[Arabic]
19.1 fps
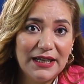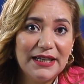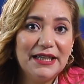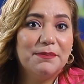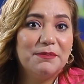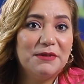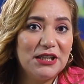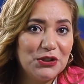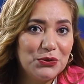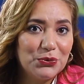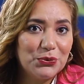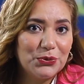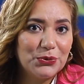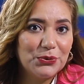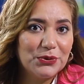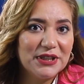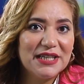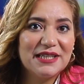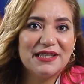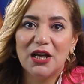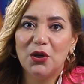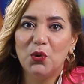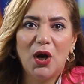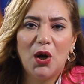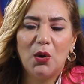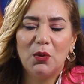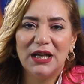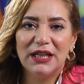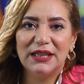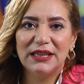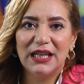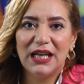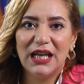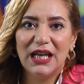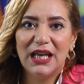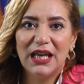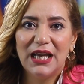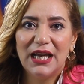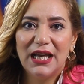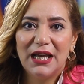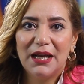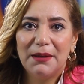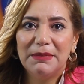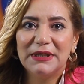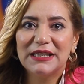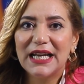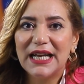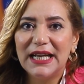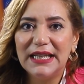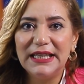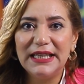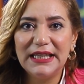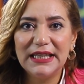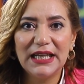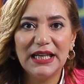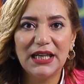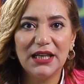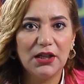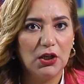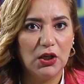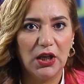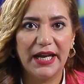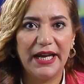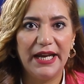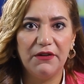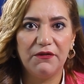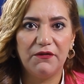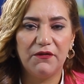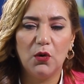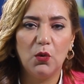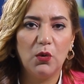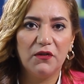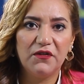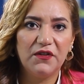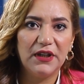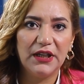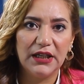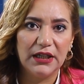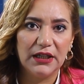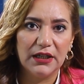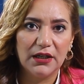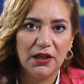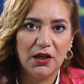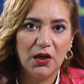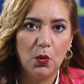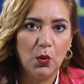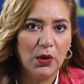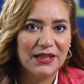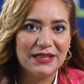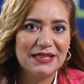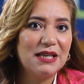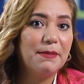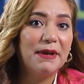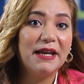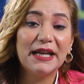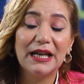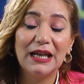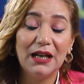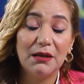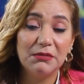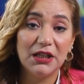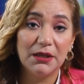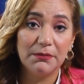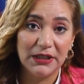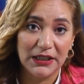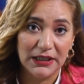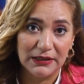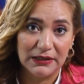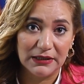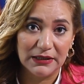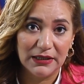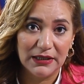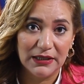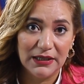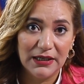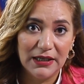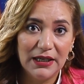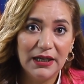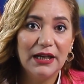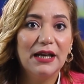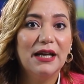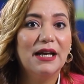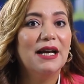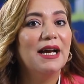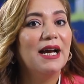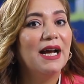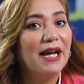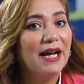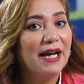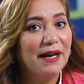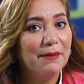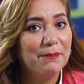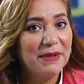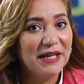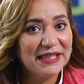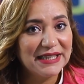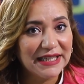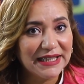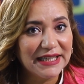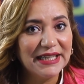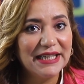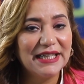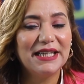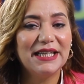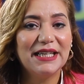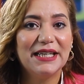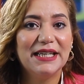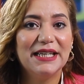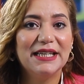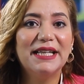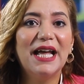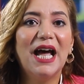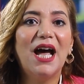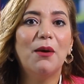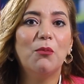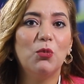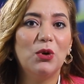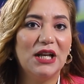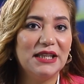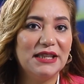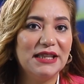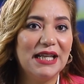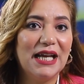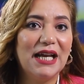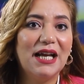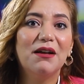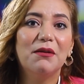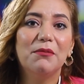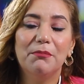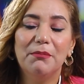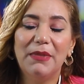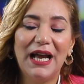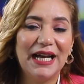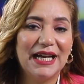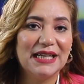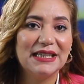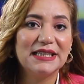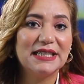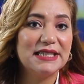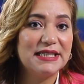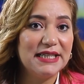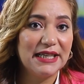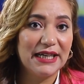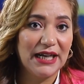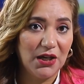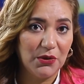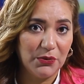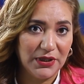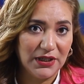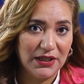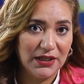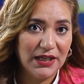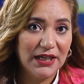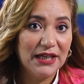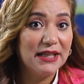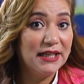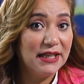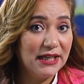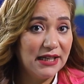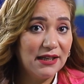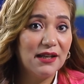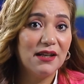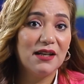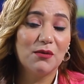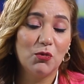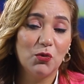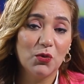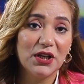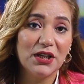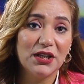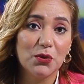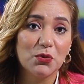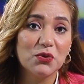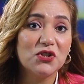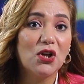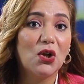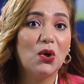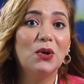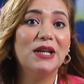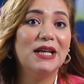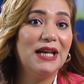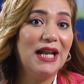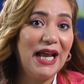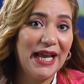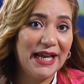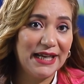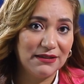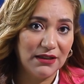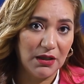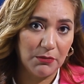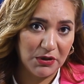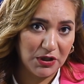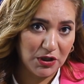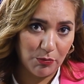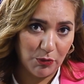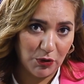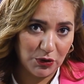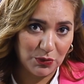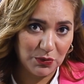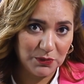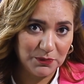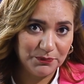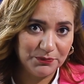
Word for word: يبتدوا يسالوها اولادنا بتخلينا نخاف هو في ايه هو سمع الكلام ده منين محتاجين ندعم ولادنا بحاجات كتير قوي ليه لان ممكن يوصلوا للالحاد لما يكبروا